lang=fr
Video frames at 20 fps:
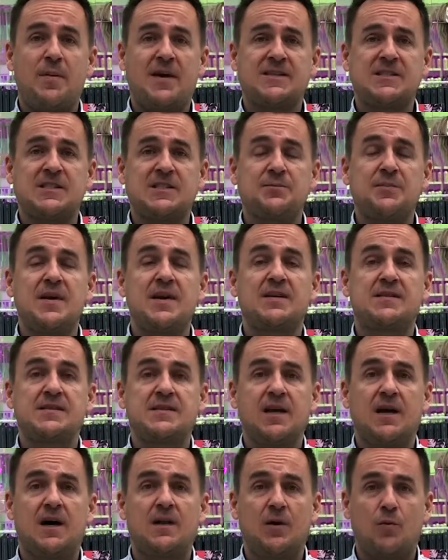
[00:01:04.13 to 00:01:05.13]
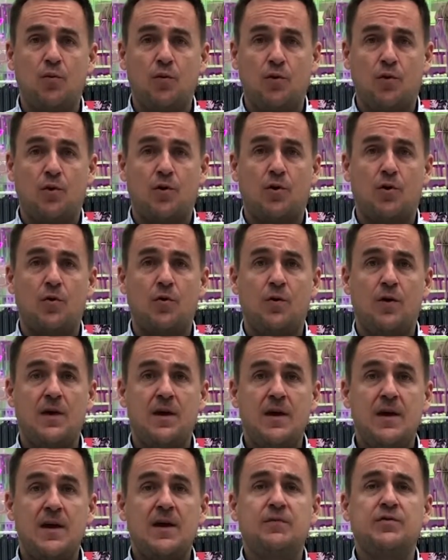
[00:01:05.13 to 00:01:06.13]
participé en si grand nombre au concours
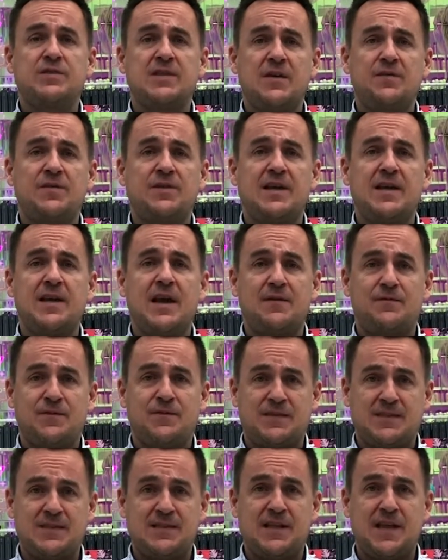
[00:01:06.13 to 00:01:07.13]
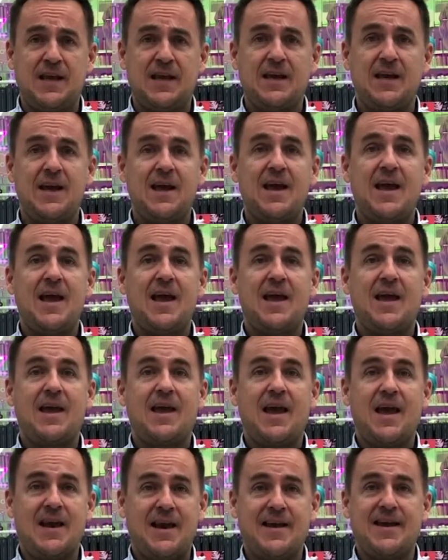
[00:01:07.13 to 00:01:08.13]
et vous inviter à visiter
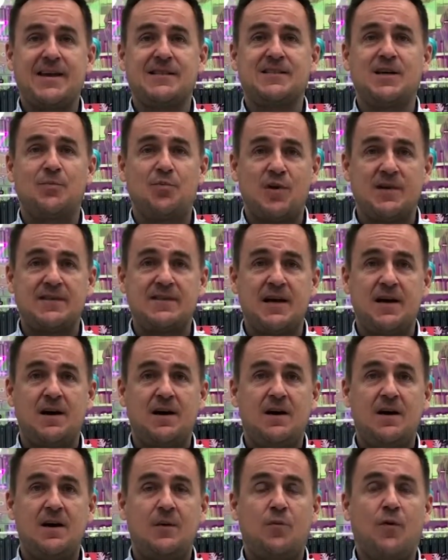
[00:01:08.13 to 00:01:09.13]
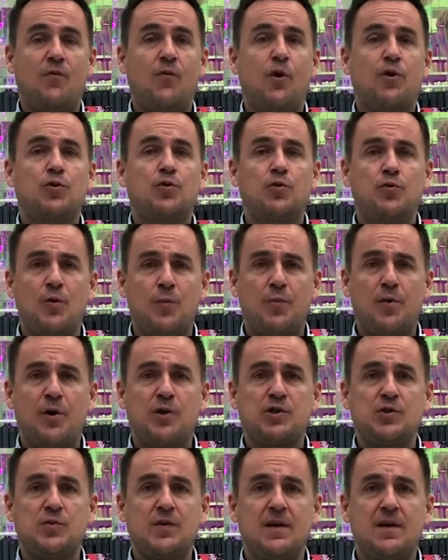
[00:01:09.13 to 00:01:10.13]
eleganza.ca pour voir tous nos
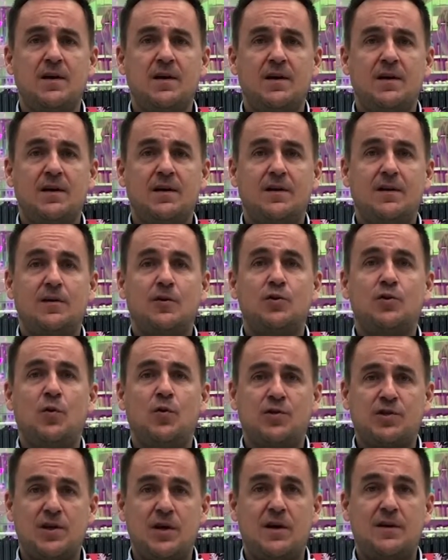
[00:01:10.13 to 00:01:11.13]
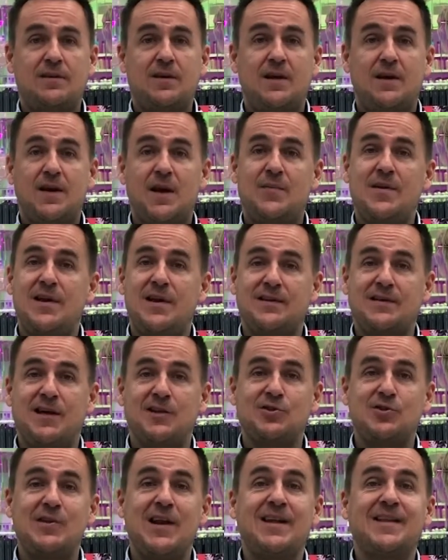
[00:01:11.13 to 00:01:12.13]
produits, nos soldes et bien
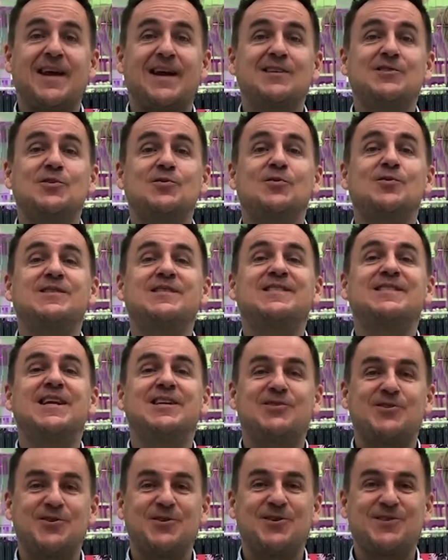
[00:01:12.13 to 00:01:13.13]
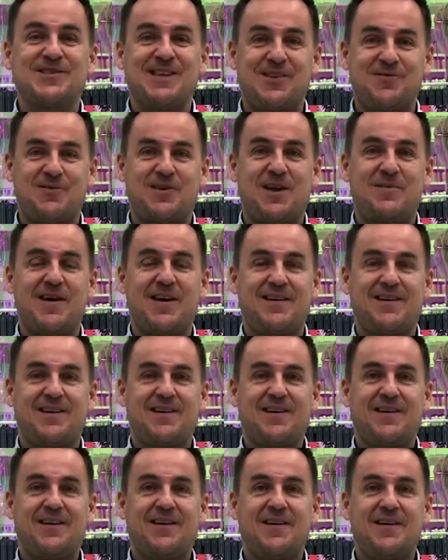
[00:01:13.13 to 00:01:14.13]
entendu l'adresse de nos 7 succursales au Québec.
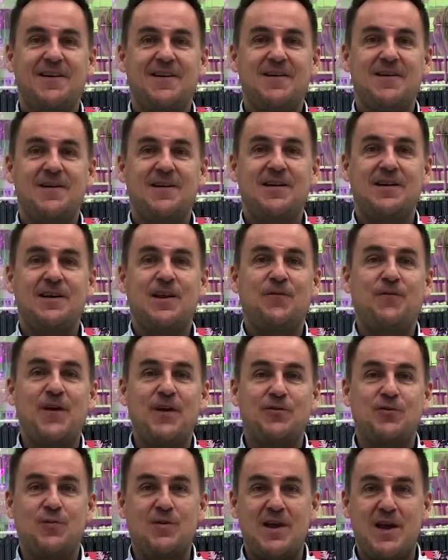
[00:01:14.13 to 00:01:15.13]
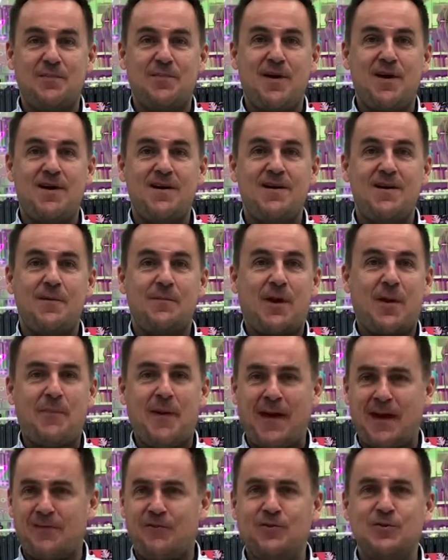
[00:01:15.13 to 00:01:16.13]
Les filles, n'oubliez pas,
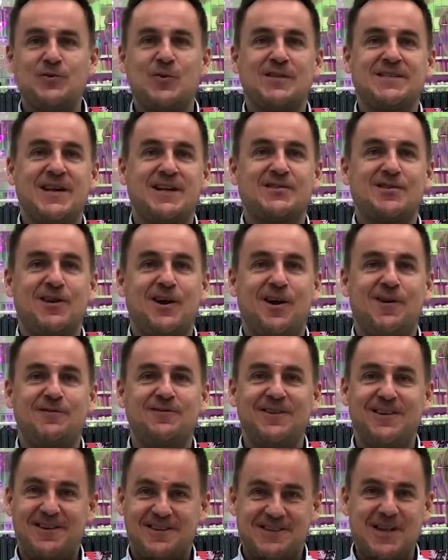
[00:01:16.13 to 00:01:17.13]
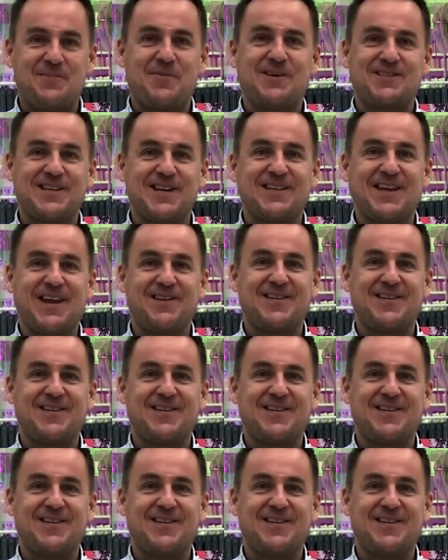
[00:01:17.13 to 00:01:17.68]
préparez-vous, 60 secondes, ça passera très